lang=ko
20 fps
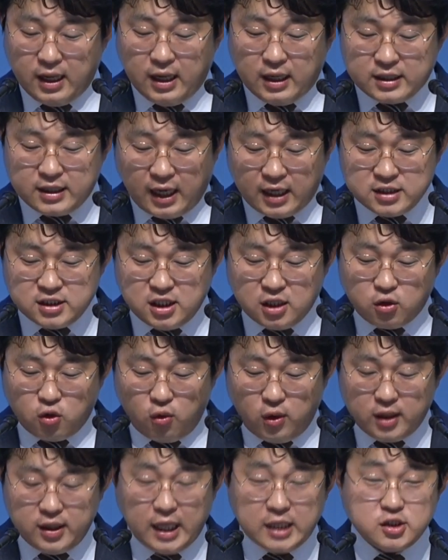당시
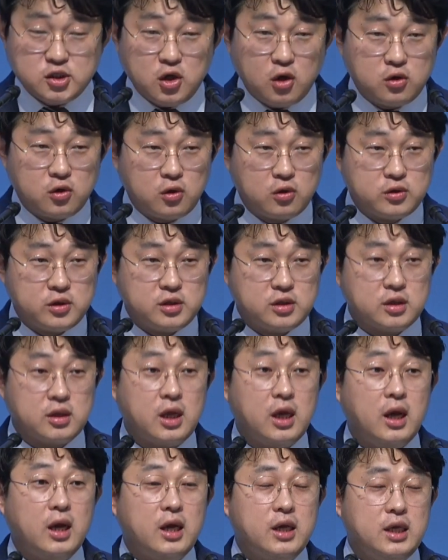교회 내적으로는
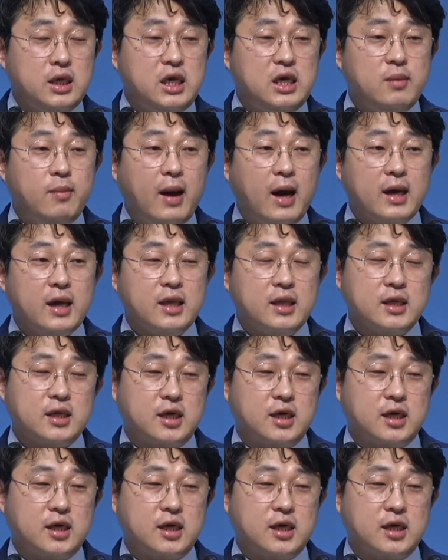이방인